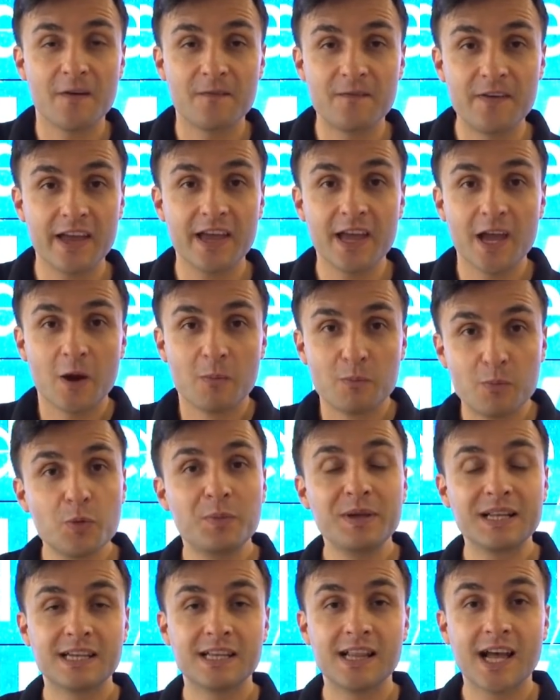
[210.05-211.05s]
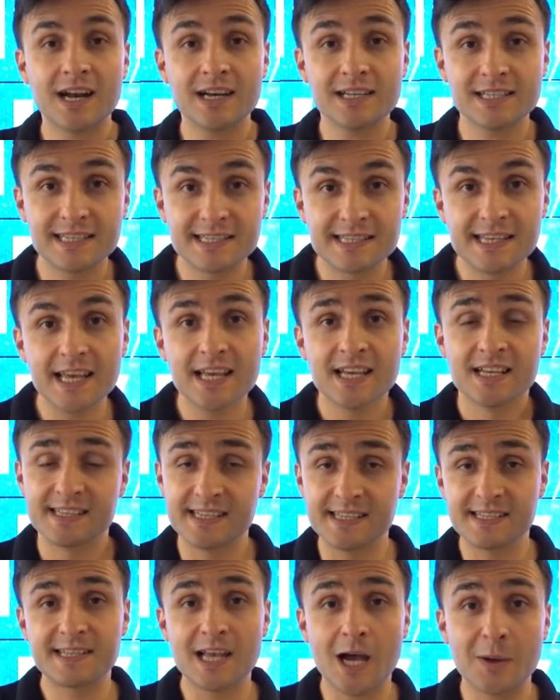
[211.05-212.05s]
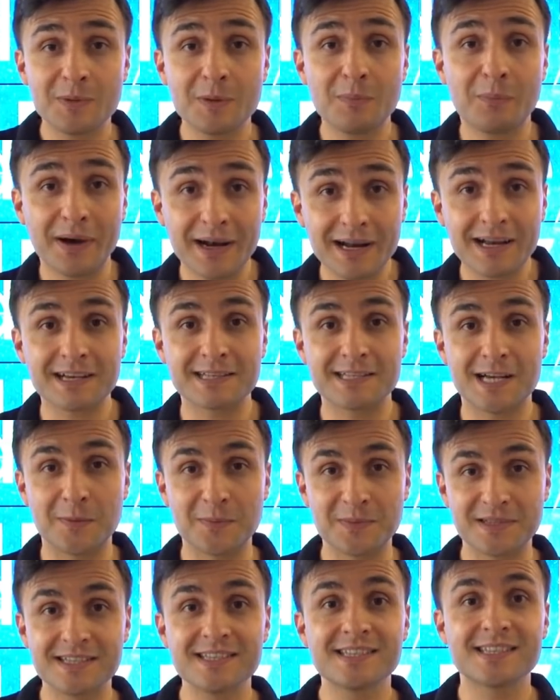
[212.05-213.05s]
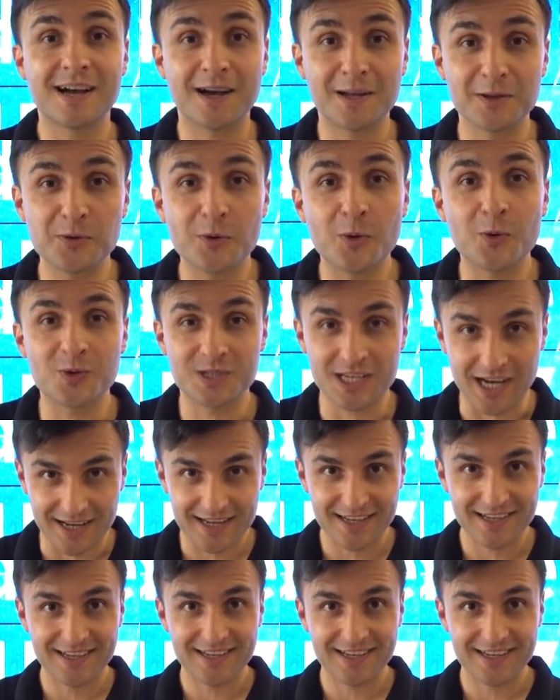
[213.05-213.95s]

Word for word: ve bu bilgiler size sistemde para kazanmanızı sağlıyor olacak.